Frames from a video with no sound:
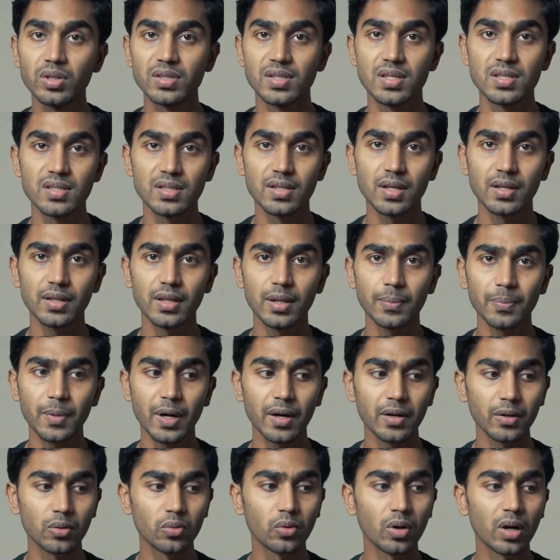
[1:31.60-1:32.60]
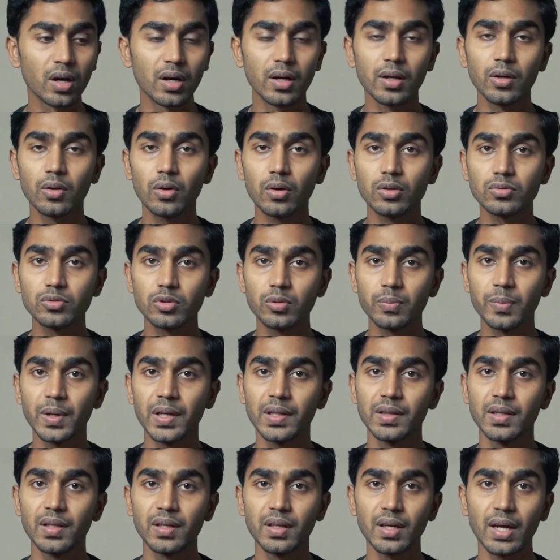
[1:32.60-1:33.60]
ওই সিরিজটাতে পার্টিকুলারলি কয়েকজন
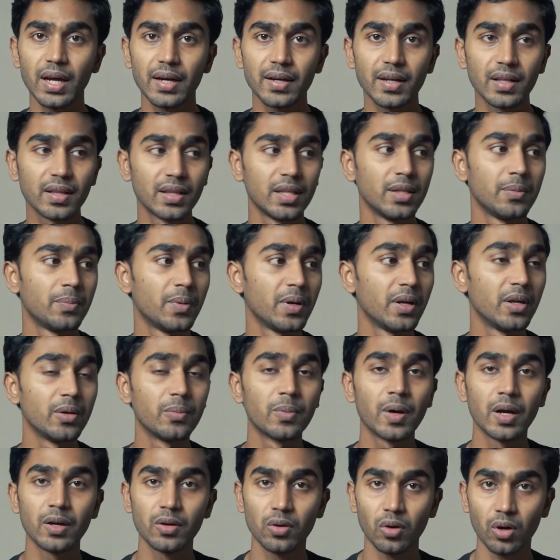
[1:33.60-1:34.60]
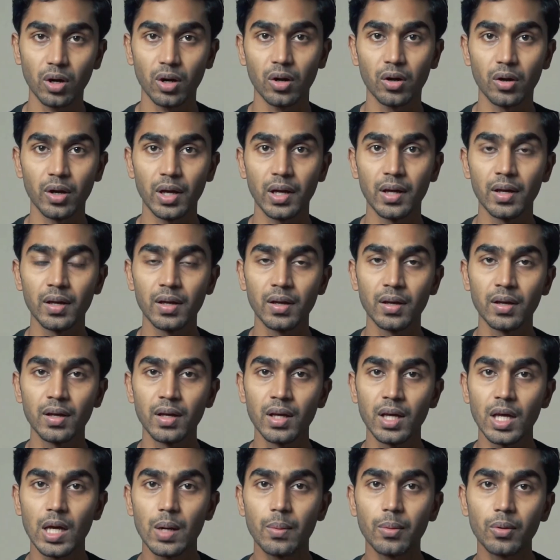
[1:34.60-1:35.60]
ব্যক্তিকে একটা দ্বীপে ইনভাইট করা হয়
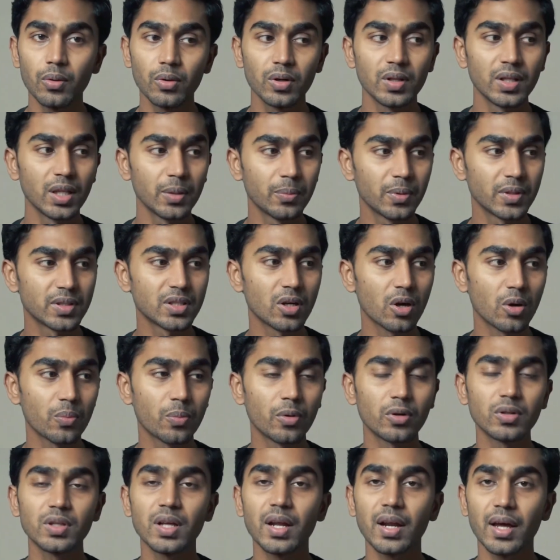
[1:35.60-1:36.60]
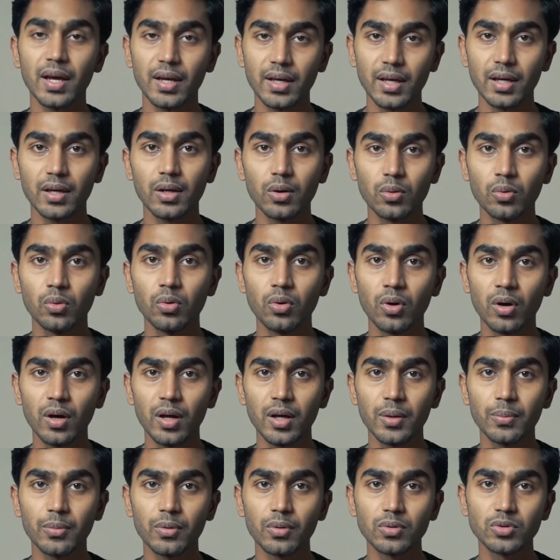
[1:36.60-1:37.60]
এবং ওই দ্বীপে যাওয়ার পর তারা একে একে খুন
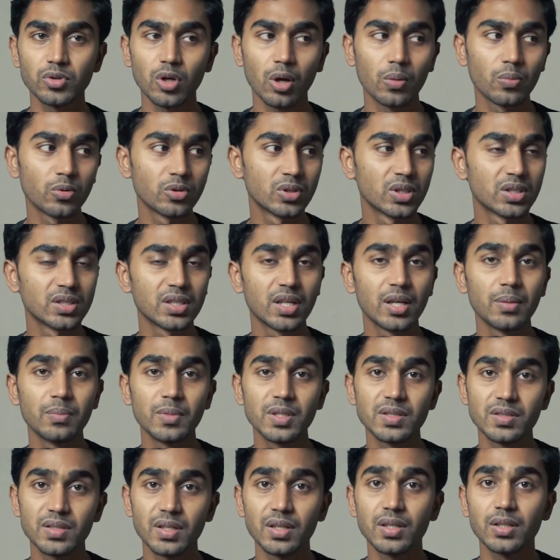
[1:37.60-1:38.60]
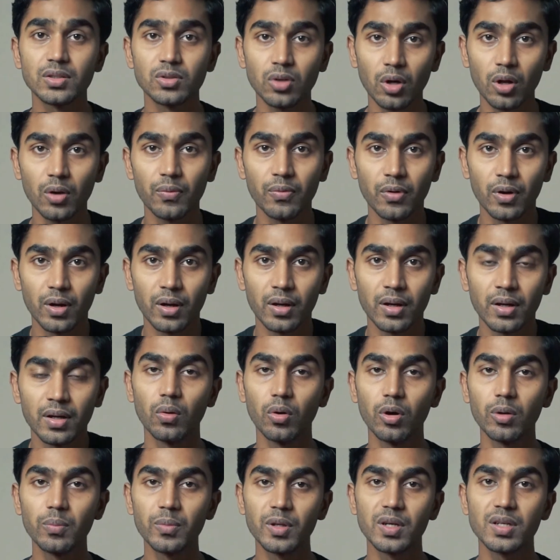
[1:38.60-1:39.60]
হয় এবং সর্বশেষে এই মিস্ট্রিটা সলভ হয়
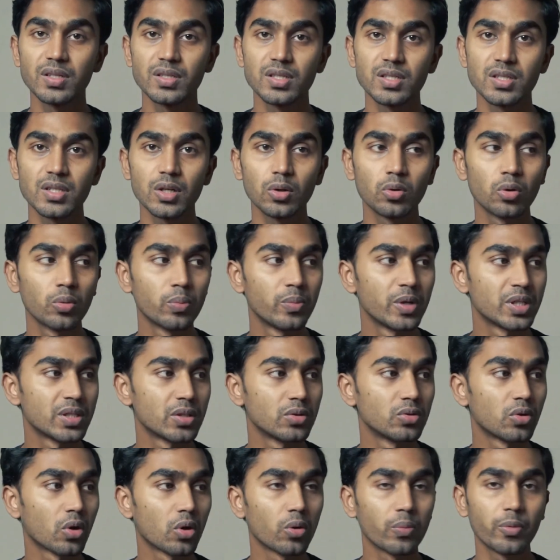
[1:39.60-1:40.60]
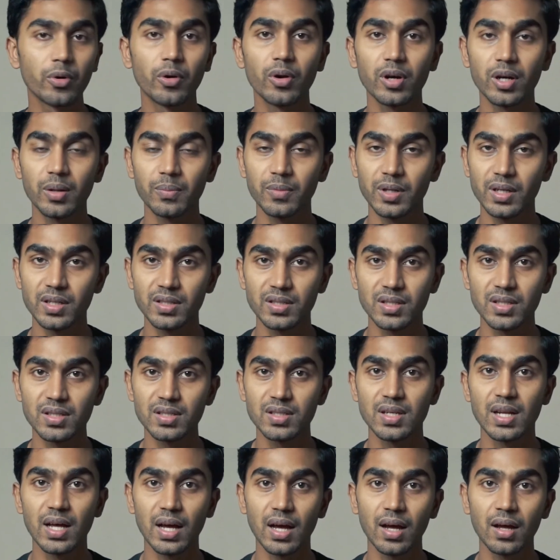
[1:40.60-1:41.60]
ওই মিনি সিরিজটা খুব বেশি জনপ্রিয় একটা মিনি
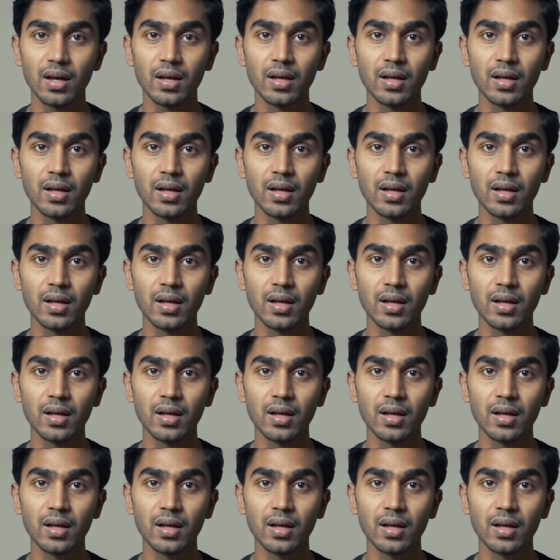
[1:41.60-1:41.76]
সিরিজ না